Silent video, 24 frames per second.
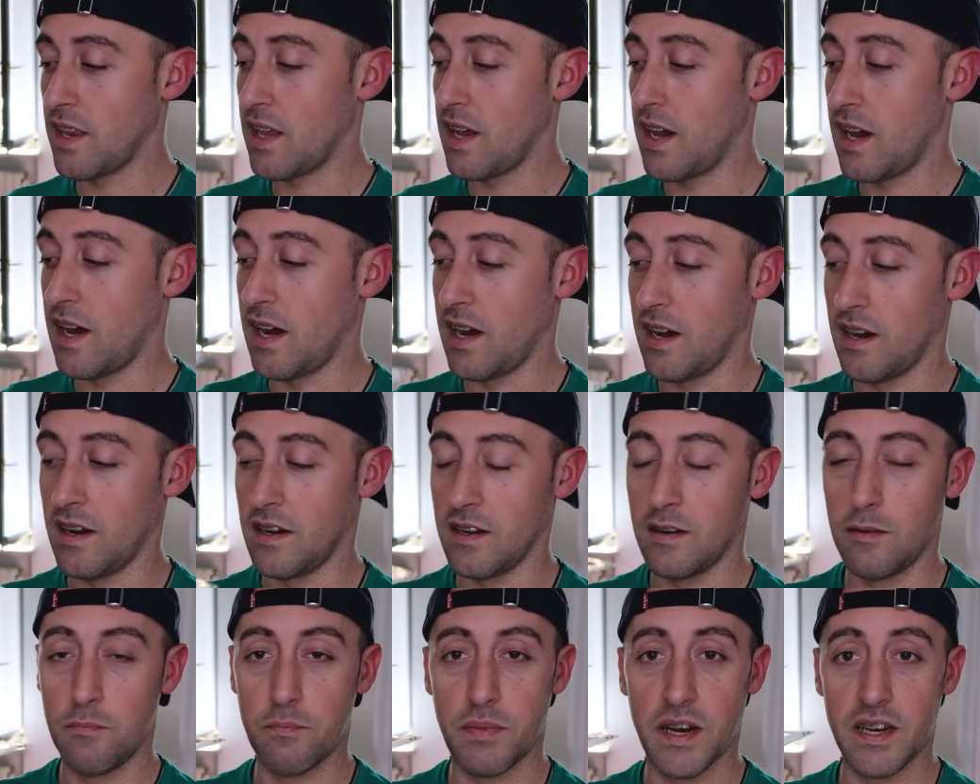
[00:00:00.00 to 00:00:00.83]
a
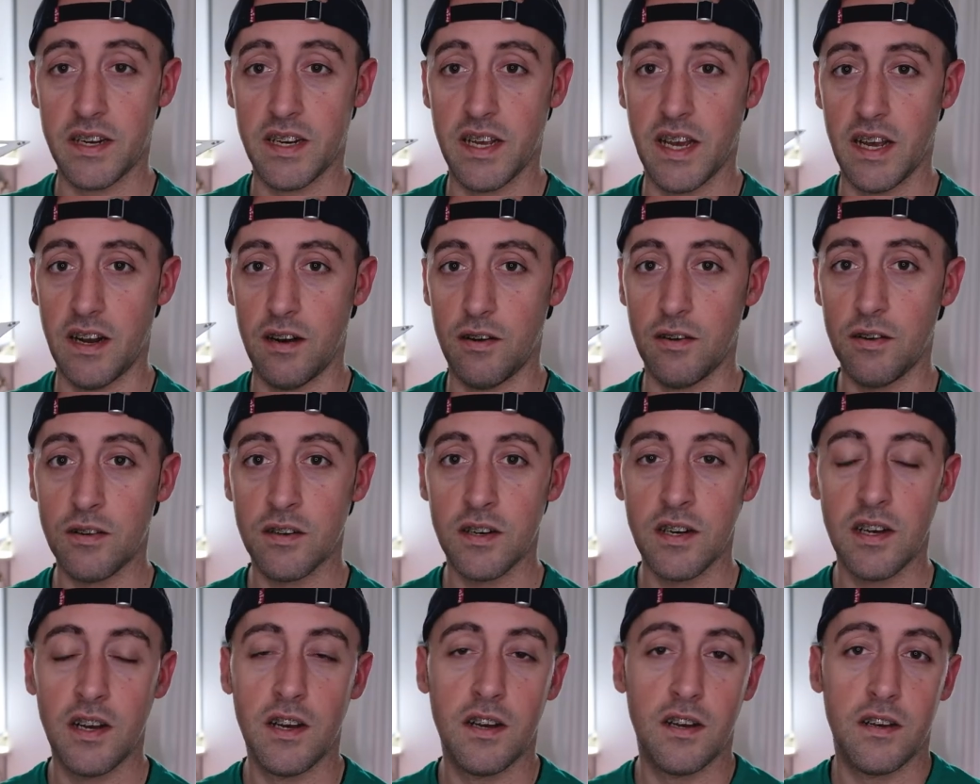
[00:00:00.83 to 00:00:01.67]

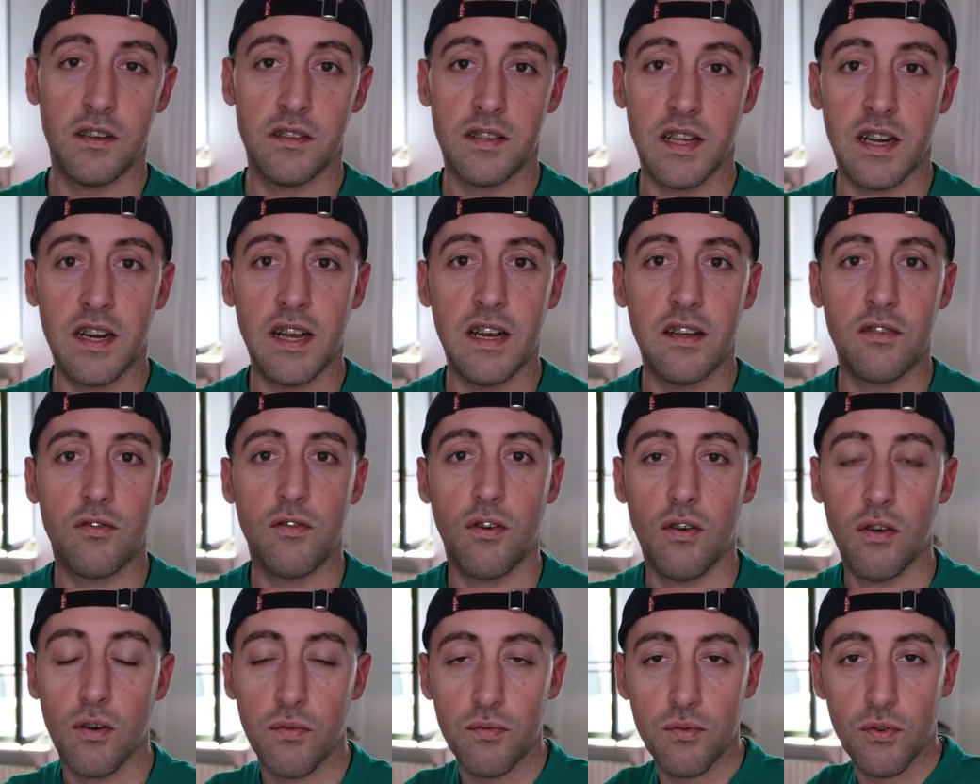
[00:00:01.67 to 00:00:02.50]
pannello
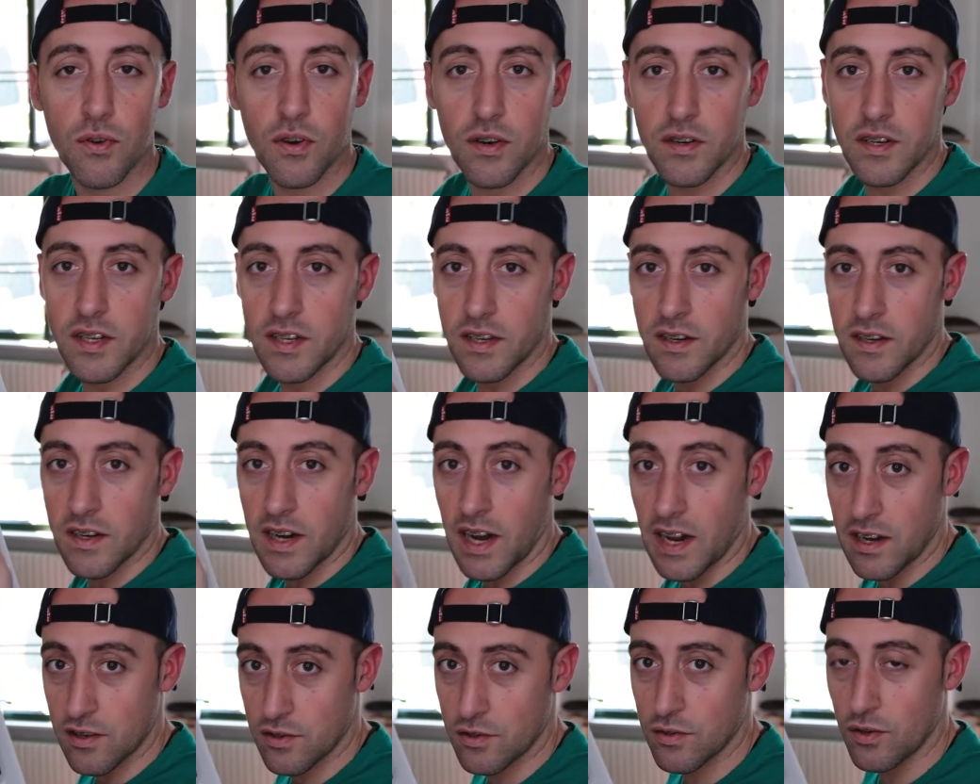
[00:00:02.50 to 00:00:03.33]
tenendolo fuori
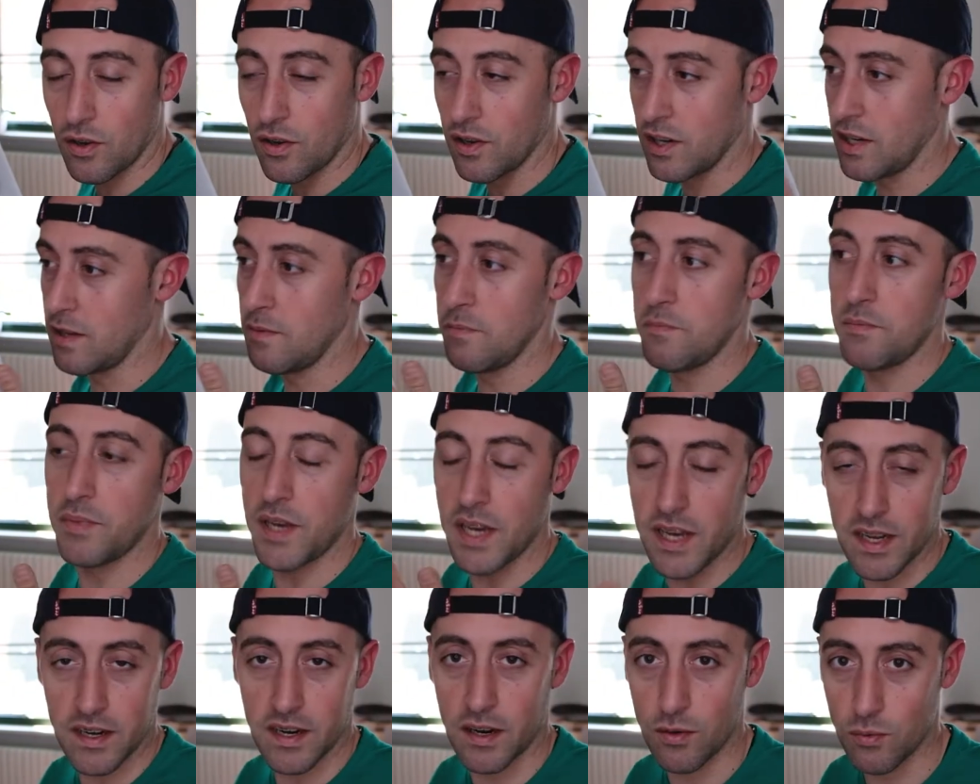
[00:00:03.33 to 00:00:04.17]
al sole in
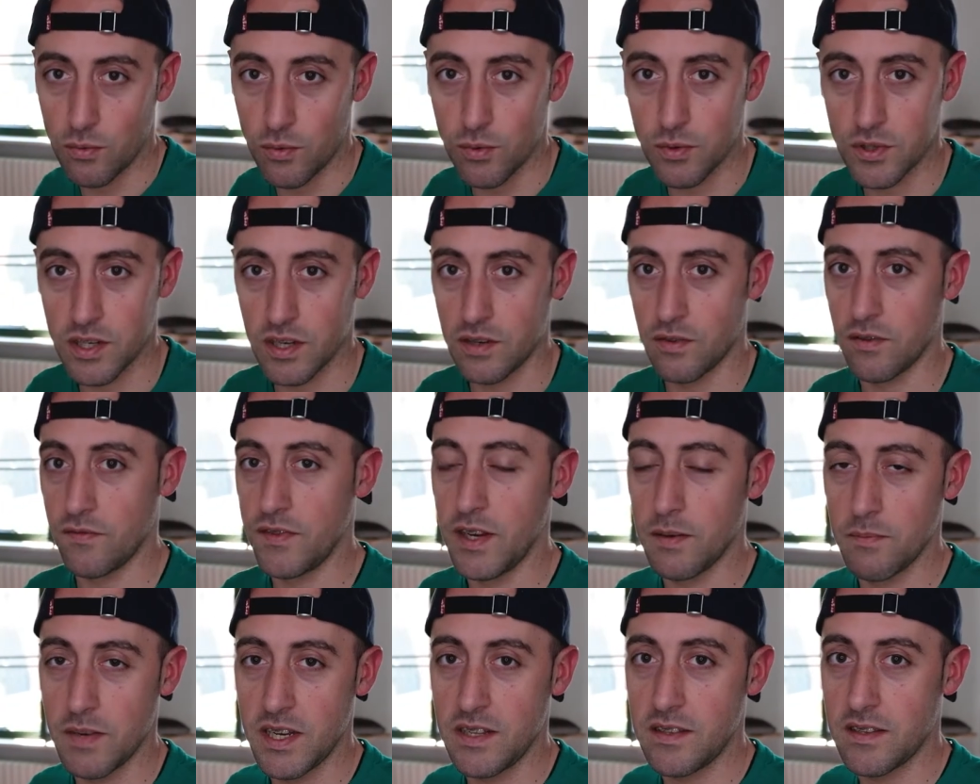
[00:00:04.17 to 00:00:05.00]
piena luce,
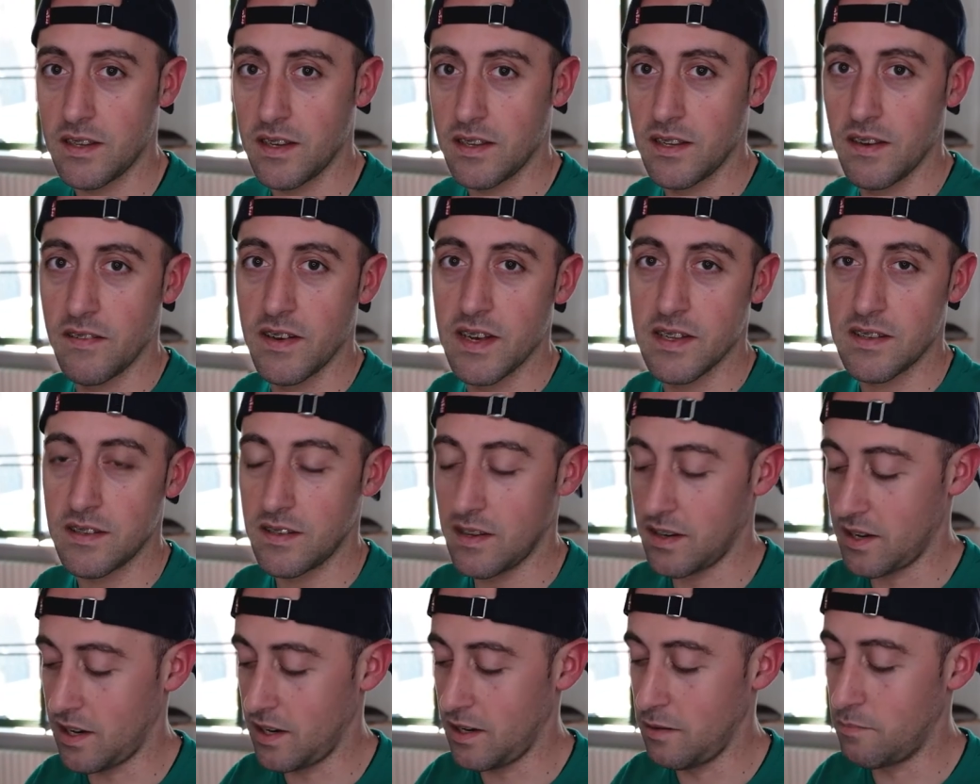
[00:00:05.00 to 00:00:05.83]
ovviamente
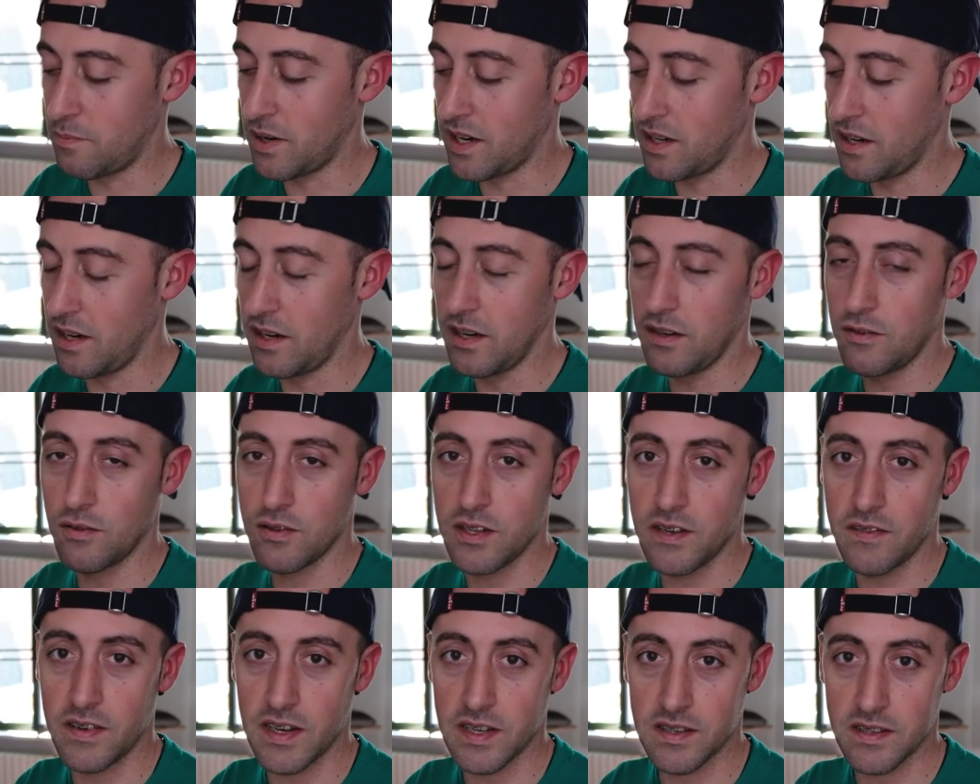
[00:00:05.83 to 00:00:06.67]
essere, il pannellino
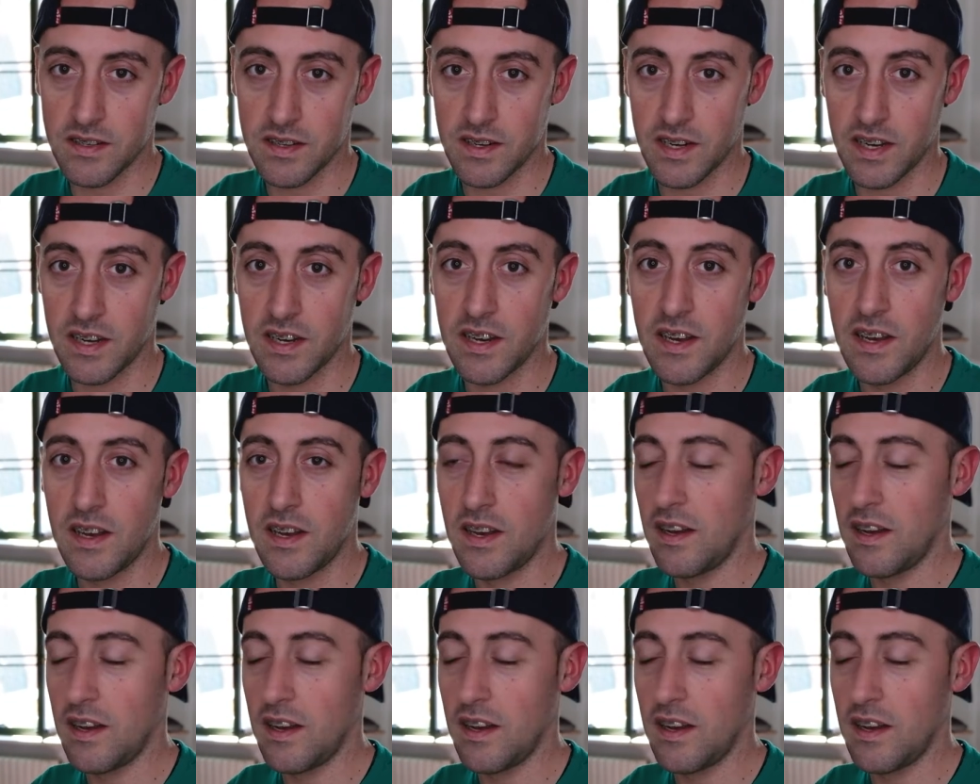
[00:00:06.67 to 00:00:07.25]
deve essere